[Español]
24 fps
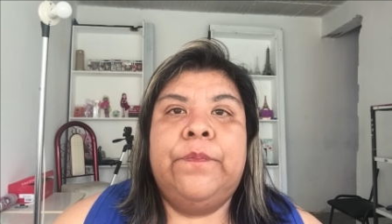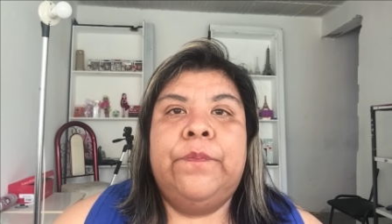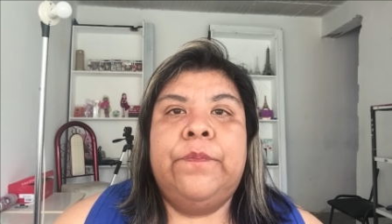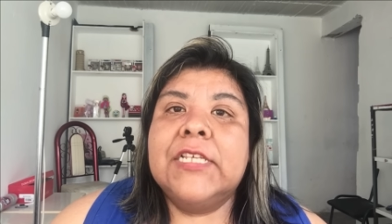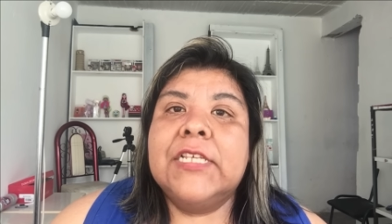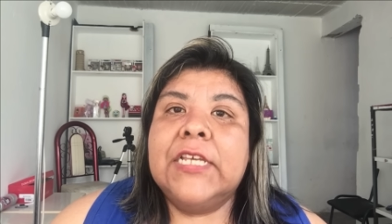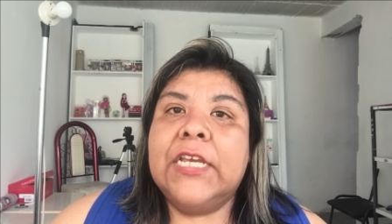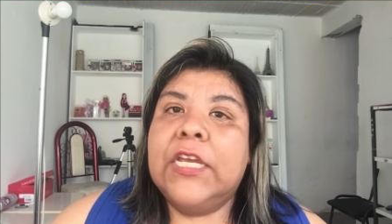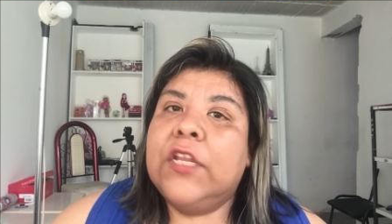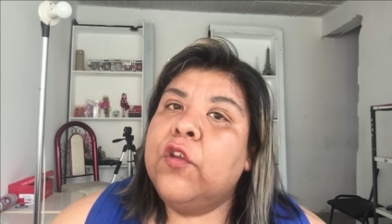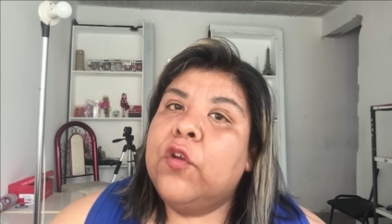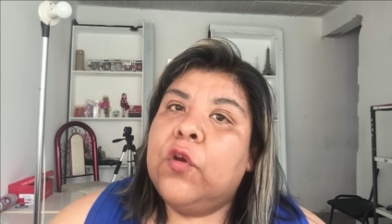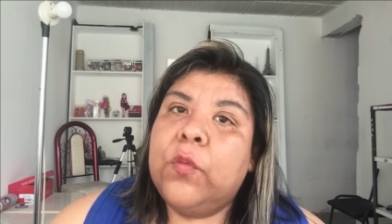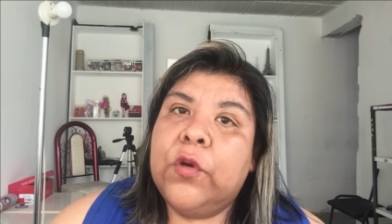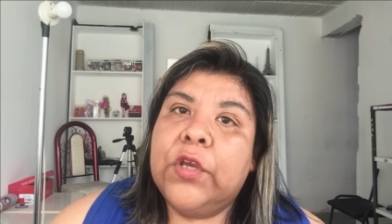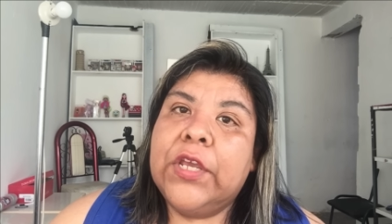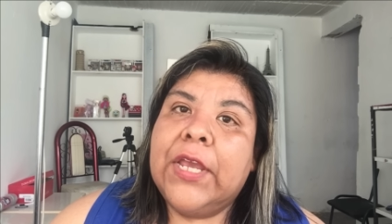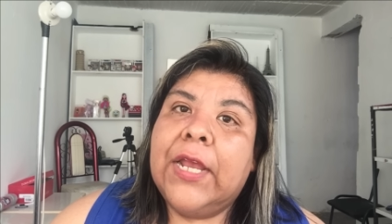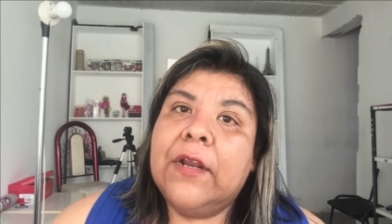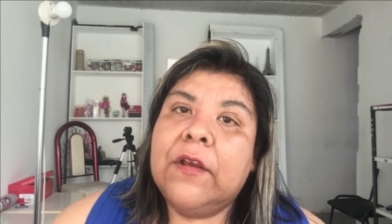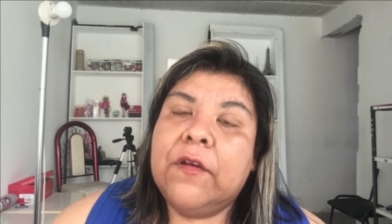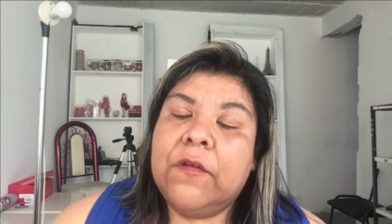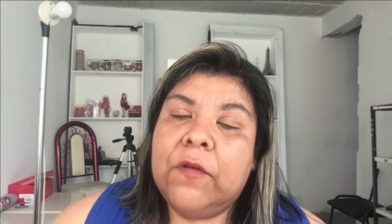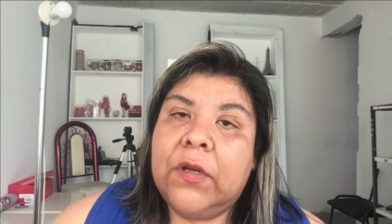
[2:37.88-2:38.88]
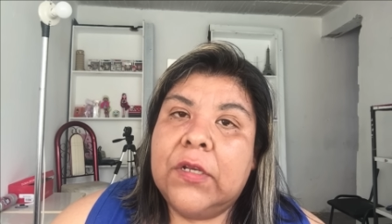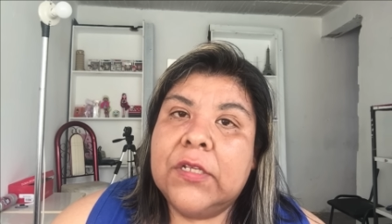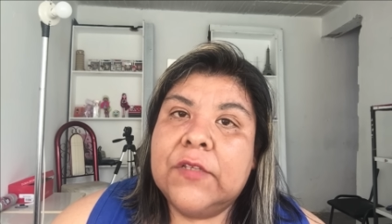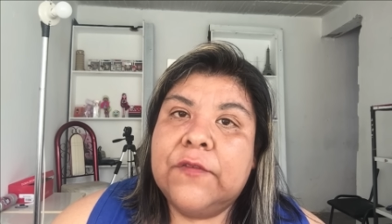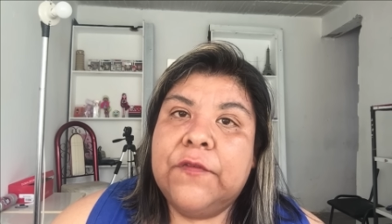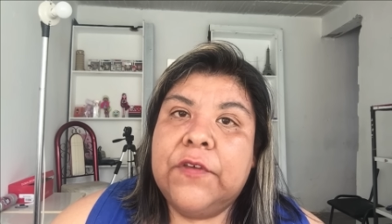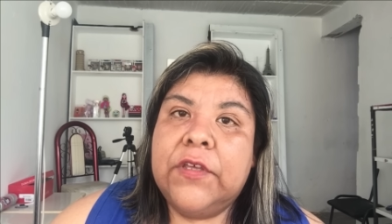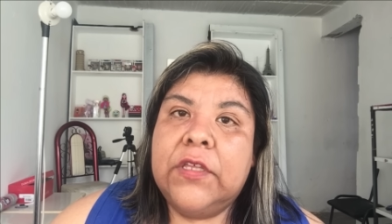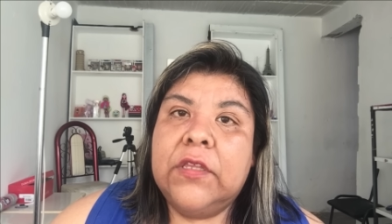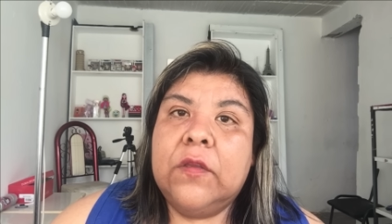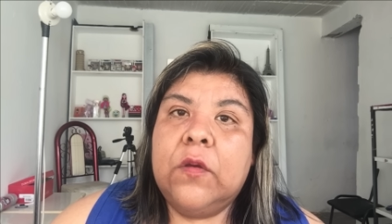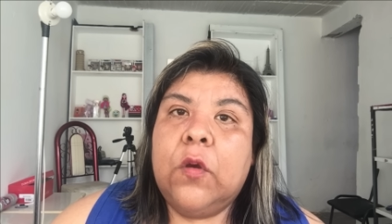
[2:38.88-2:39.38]
Es que no voy al
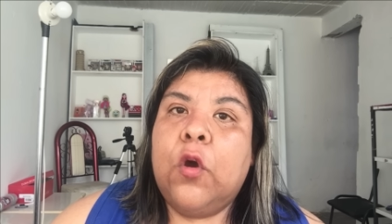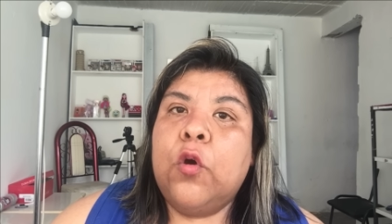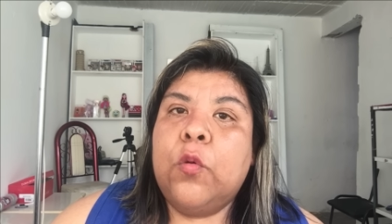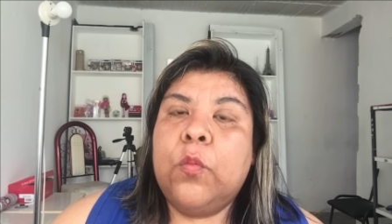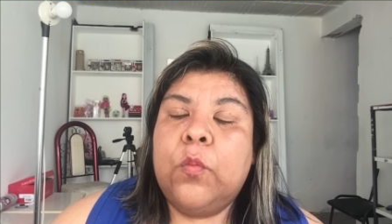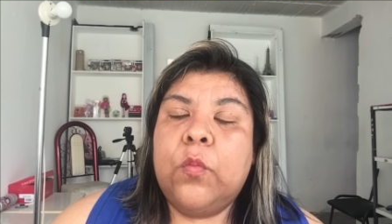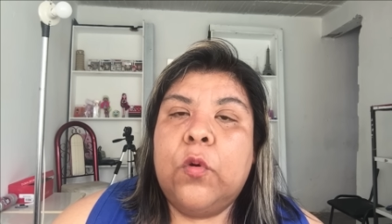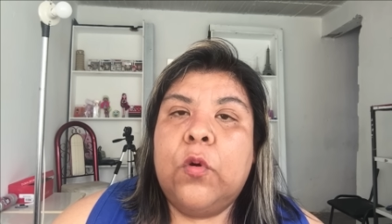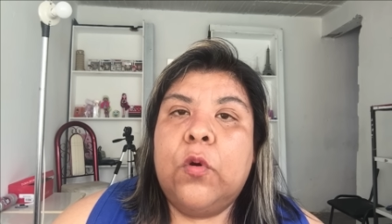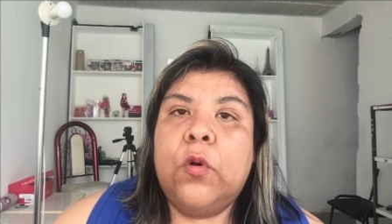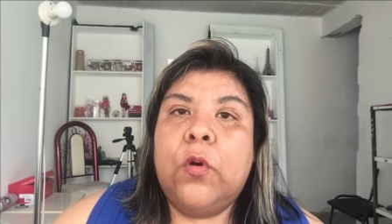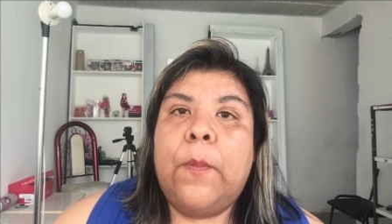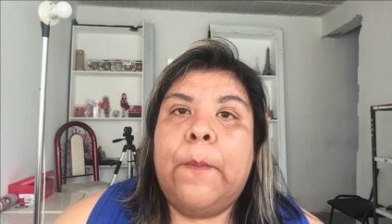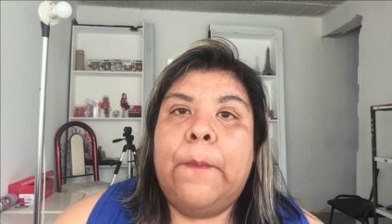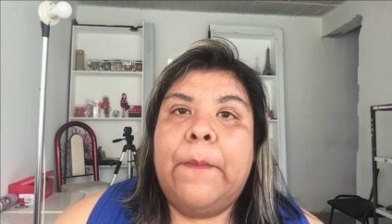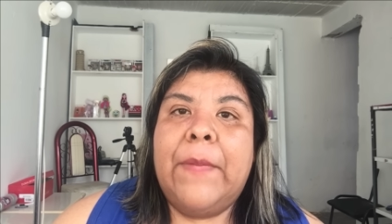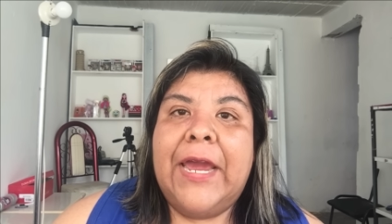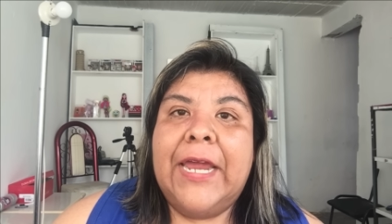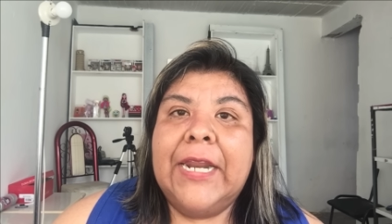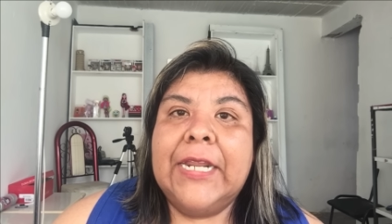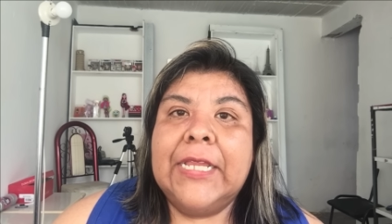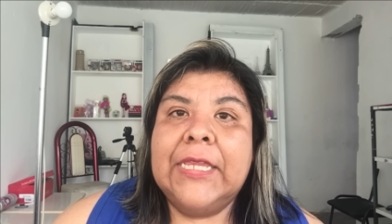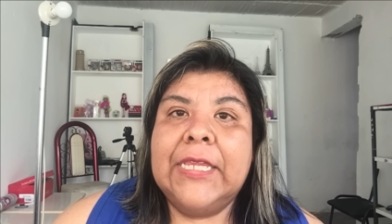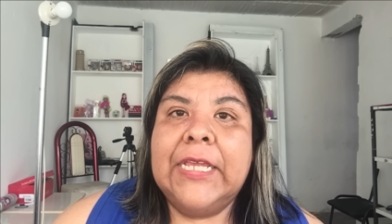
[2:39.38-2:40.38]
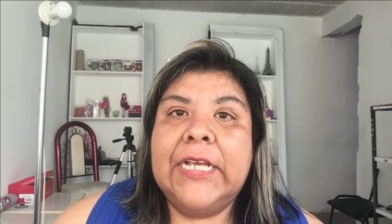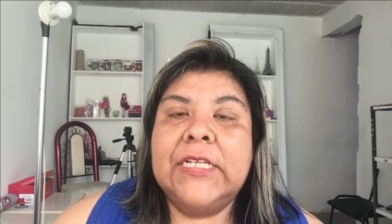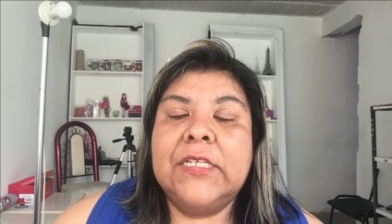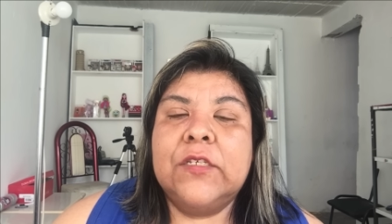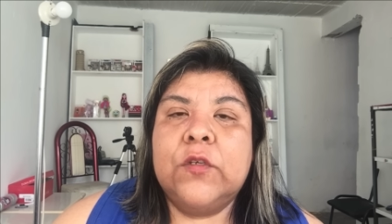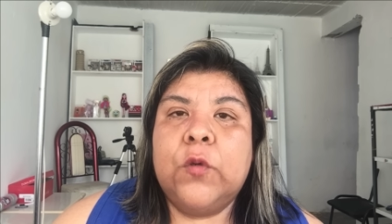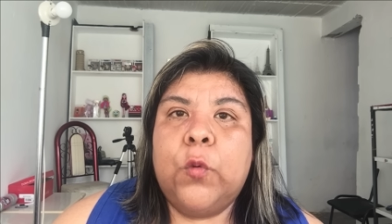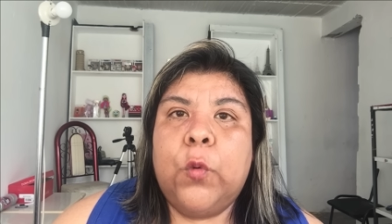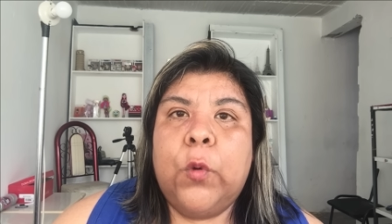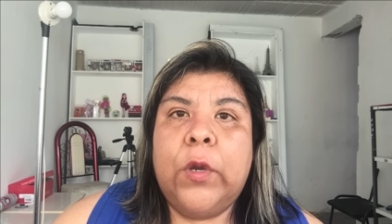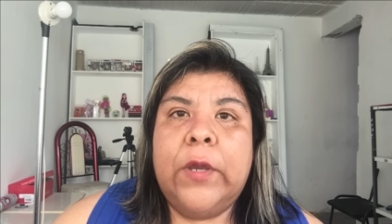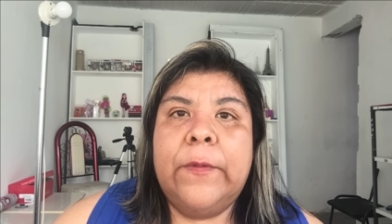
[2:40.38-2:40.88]
CrossFit como
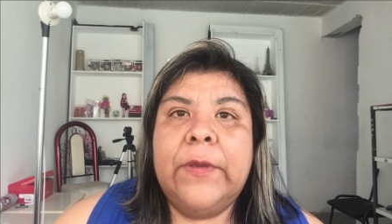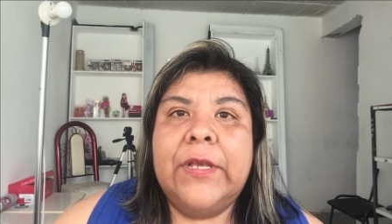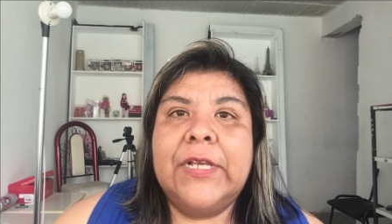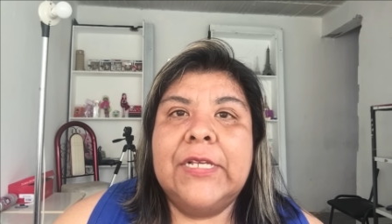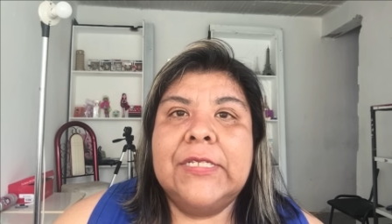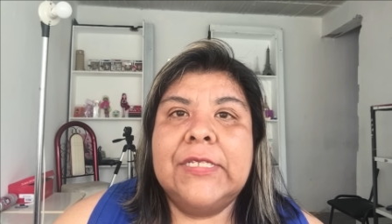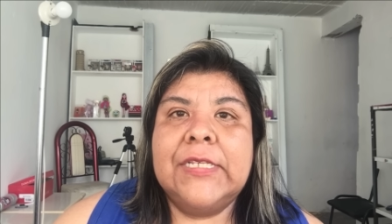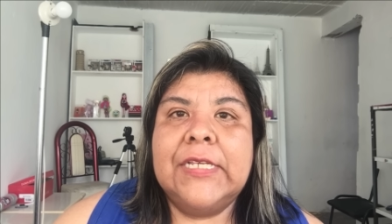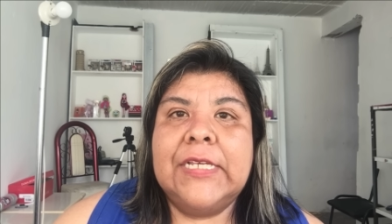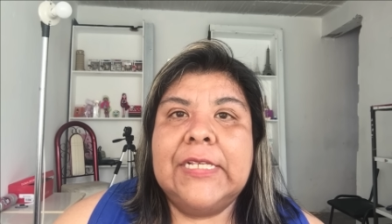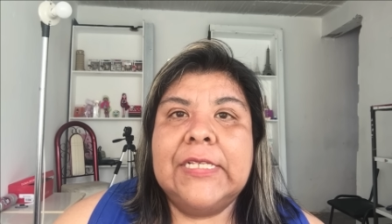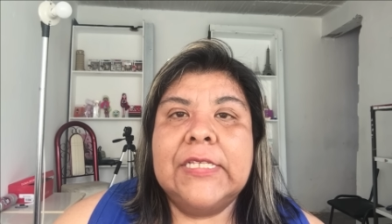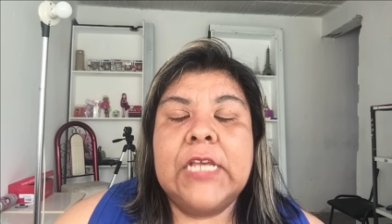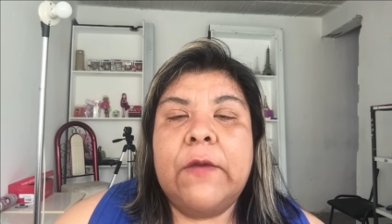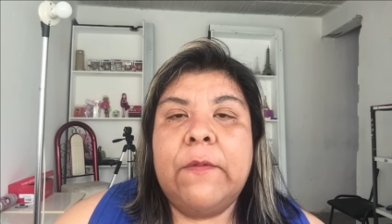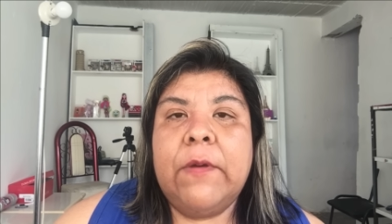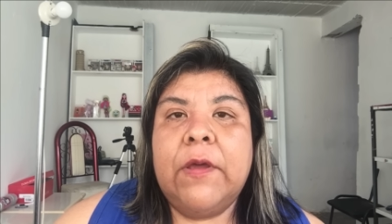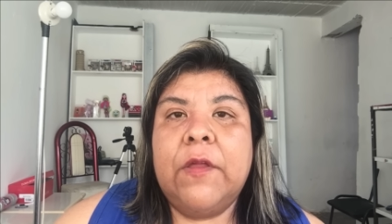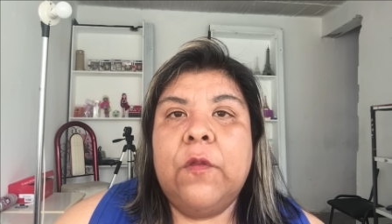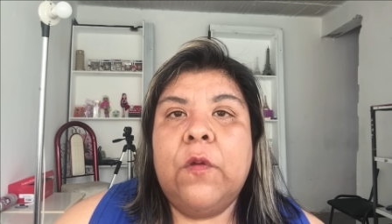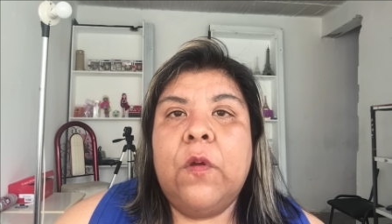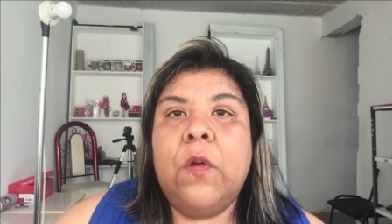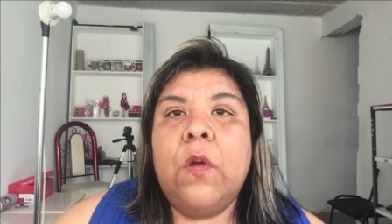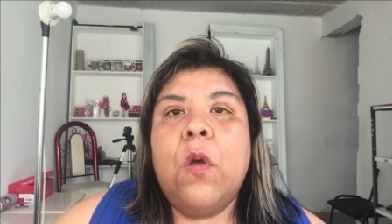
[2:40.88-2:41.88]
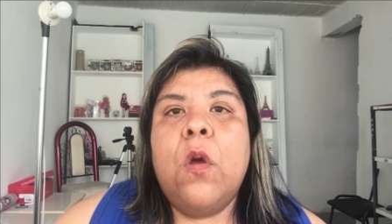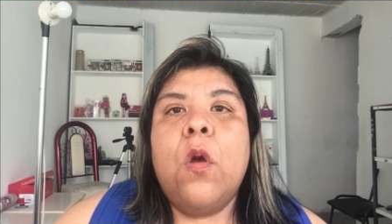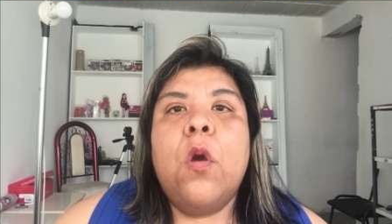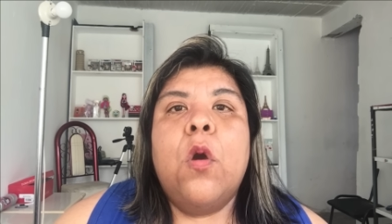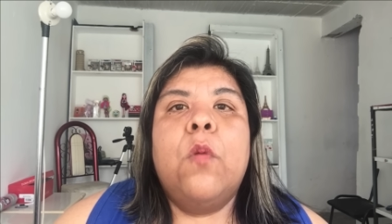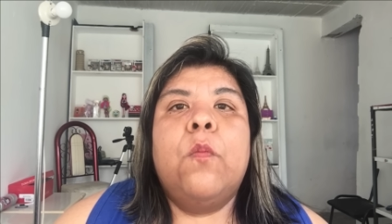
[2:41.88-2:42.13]
martes, jueves y sábado.